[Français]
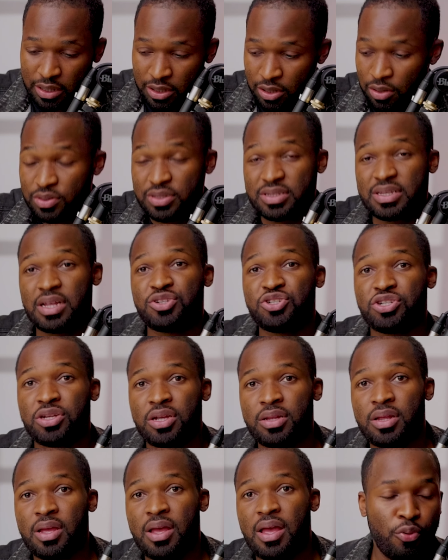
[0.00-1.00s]
dans cette
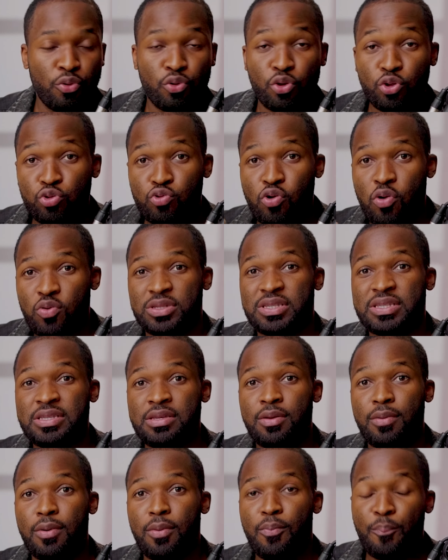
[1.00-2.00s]
chaîne. Pour que toi
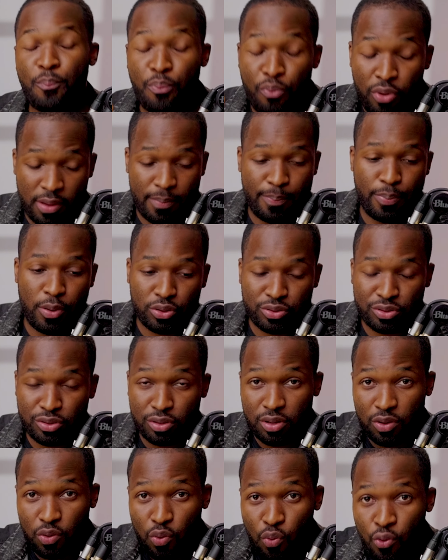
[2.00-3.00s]
aussi, peu importe
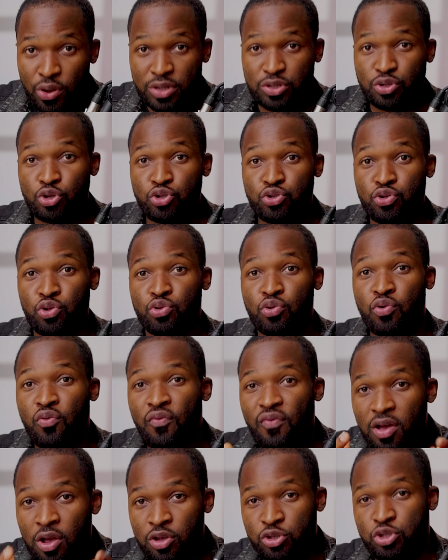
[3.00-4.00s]
où est-ce que tu te
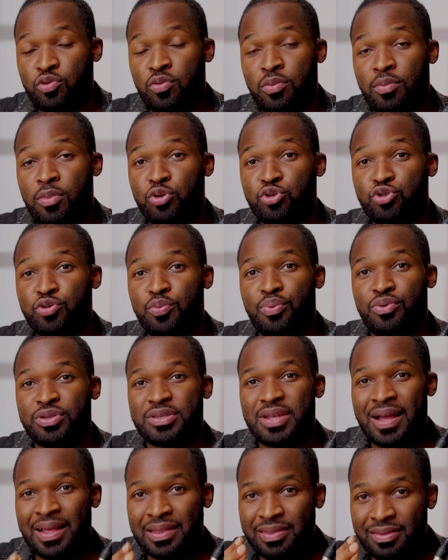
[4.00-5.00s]
trouves en ce moment, tu
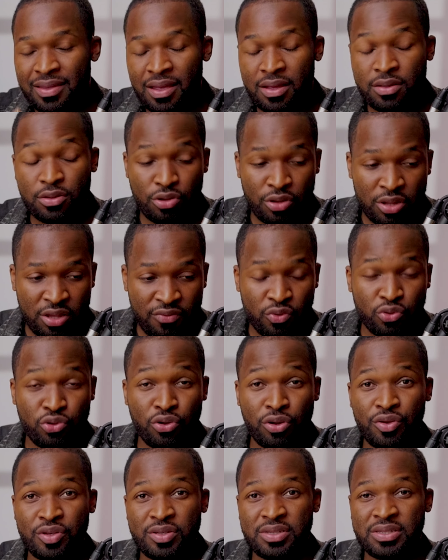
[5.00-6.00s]
puisses atteindre un niveau
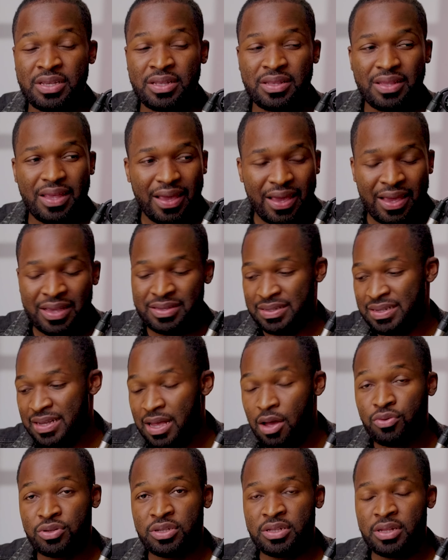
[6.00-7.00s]
de réussite
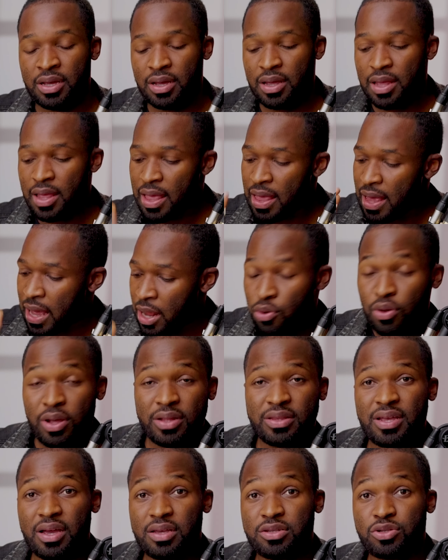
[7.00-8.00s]
extraordinaire. Alors
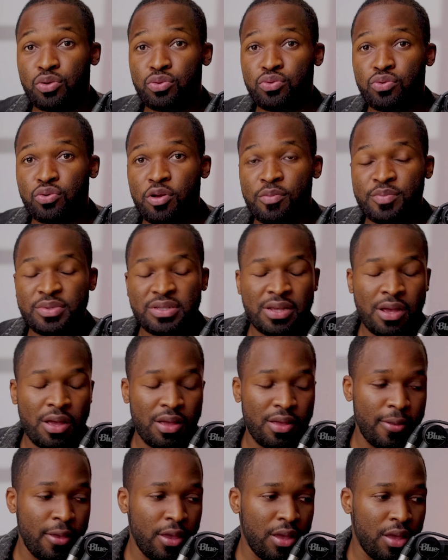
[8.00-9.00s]
intéressons-nous comme
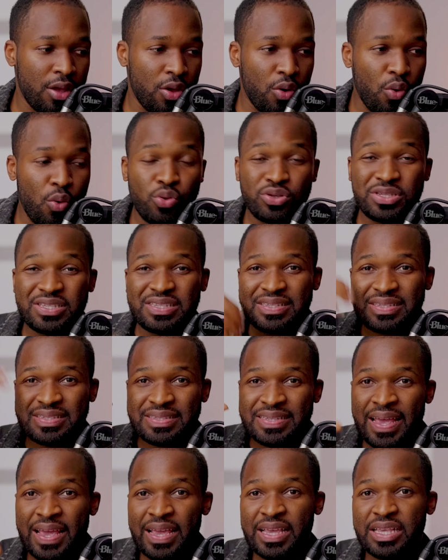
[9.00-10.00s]
ça aux
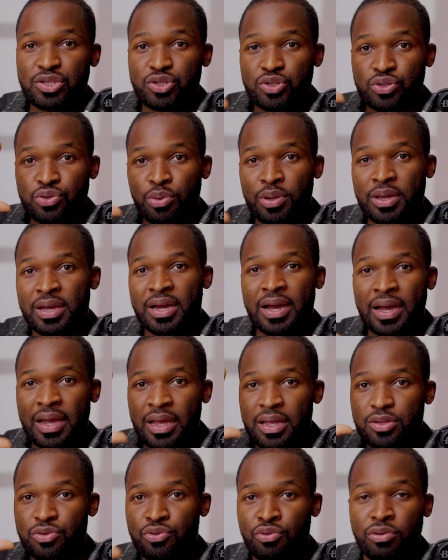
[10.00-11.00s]
5
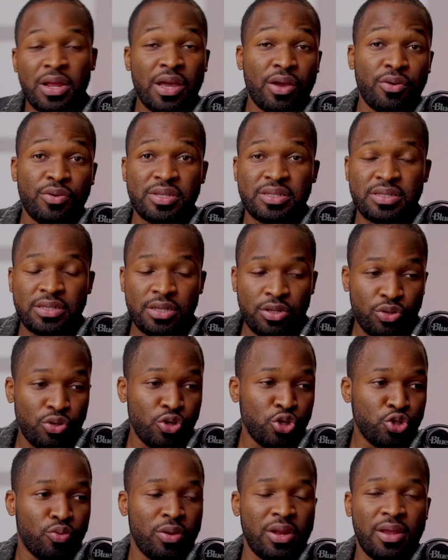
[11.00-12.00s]
secrets de la réussite
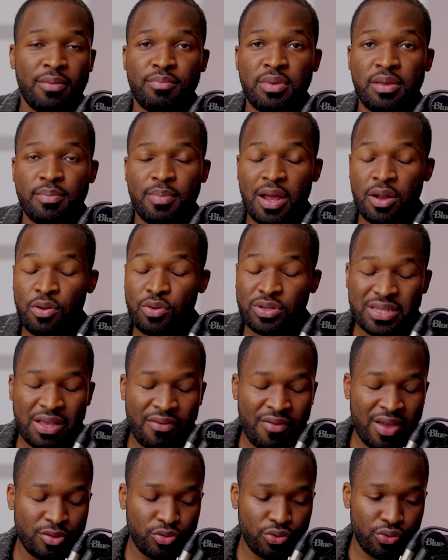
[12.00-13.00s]
de Joel Embiid. Alors
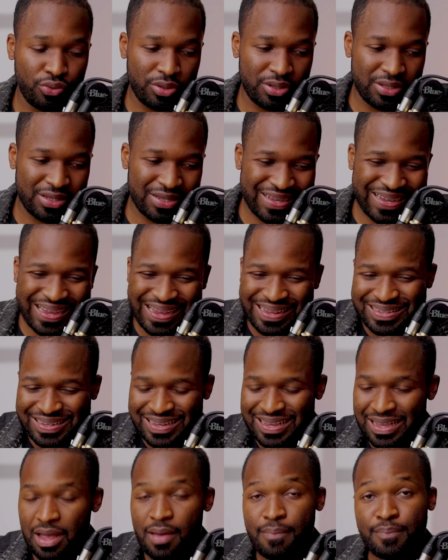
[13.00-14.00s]
ça va être très
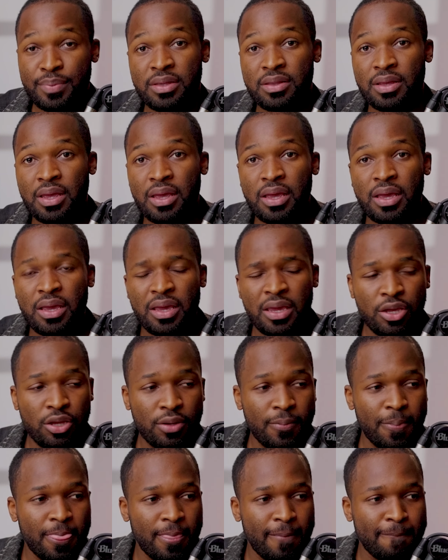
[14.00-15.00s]
très rapide et